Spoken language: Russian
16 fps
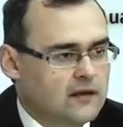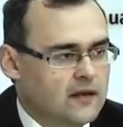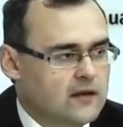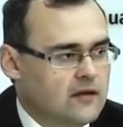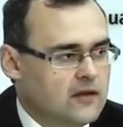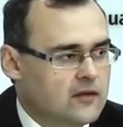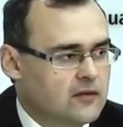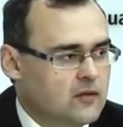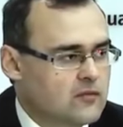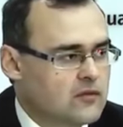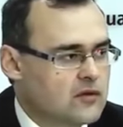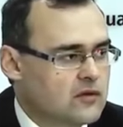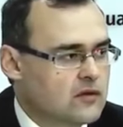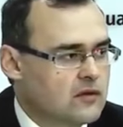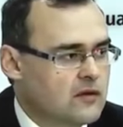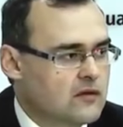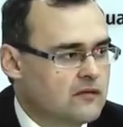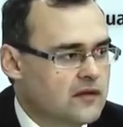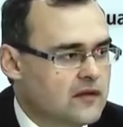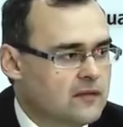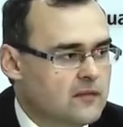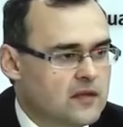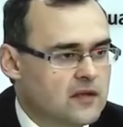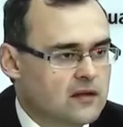заявить о том, что
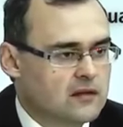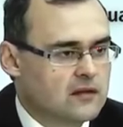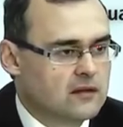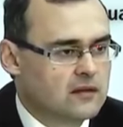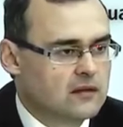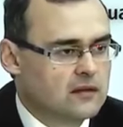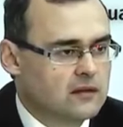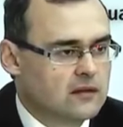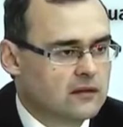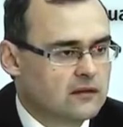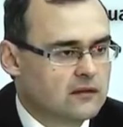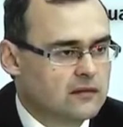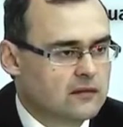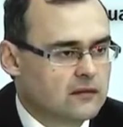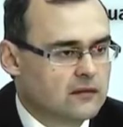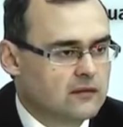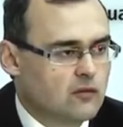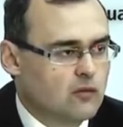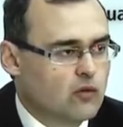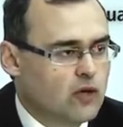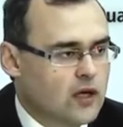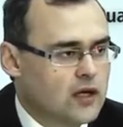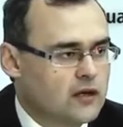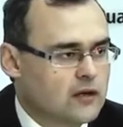весь мир
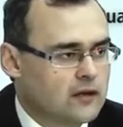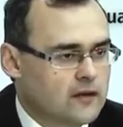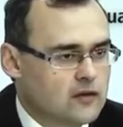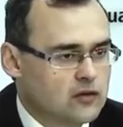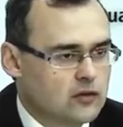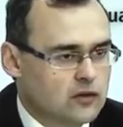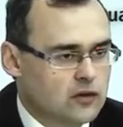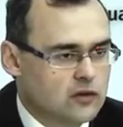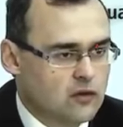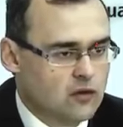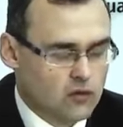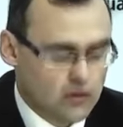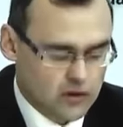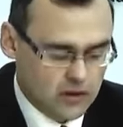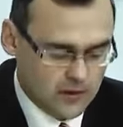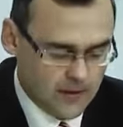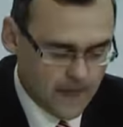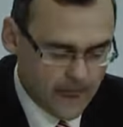Украине за что-то должен.